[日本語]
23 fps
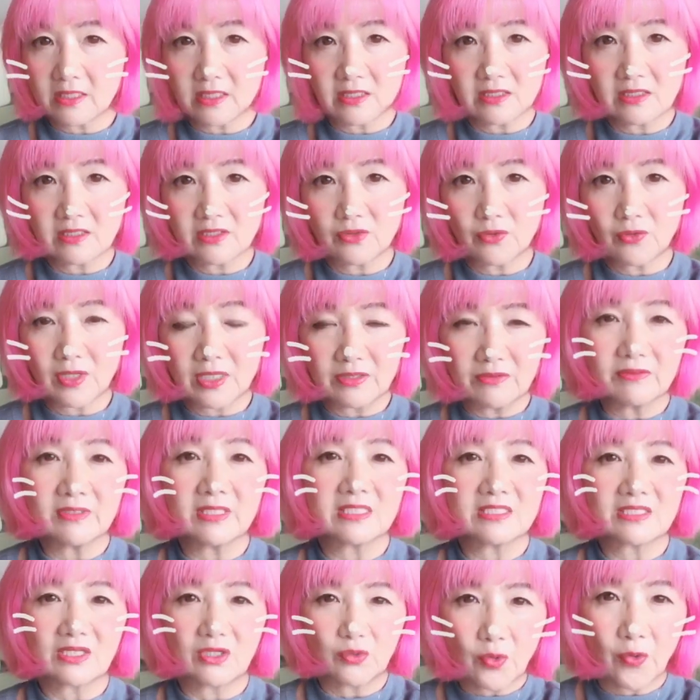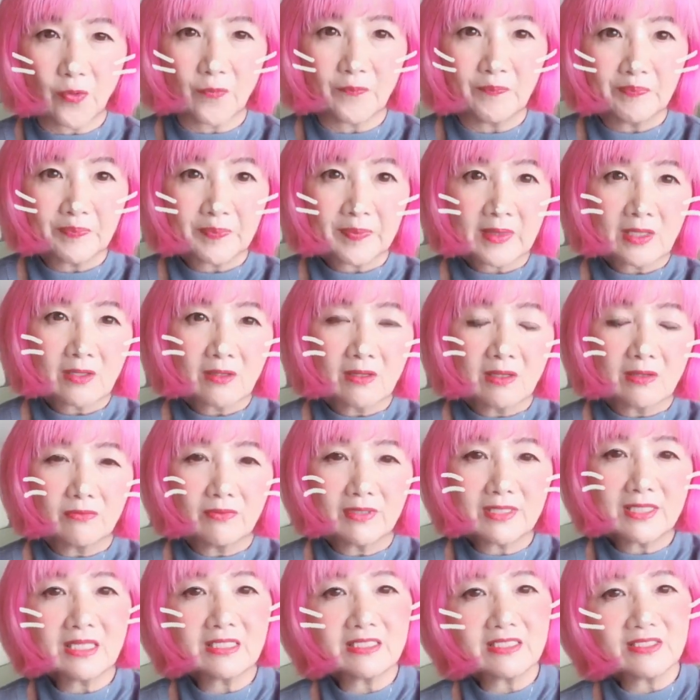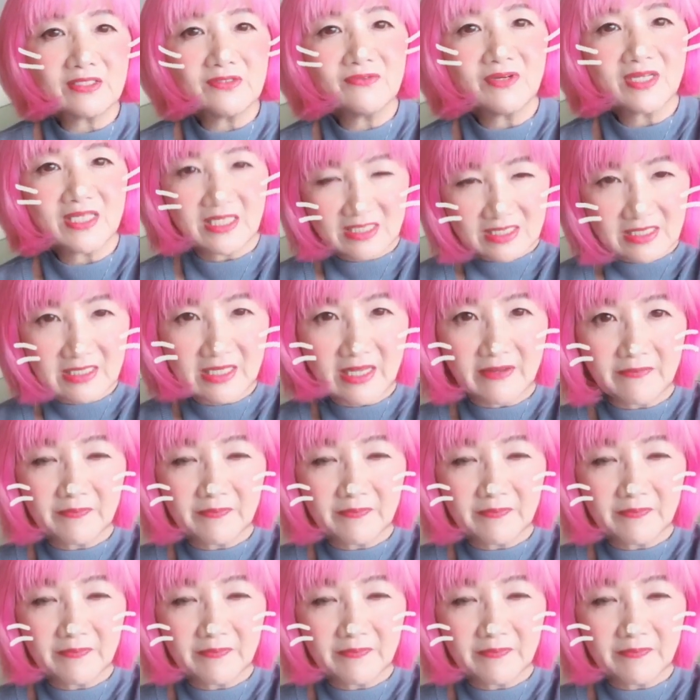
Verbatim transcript: 人がいるんですけど私はですね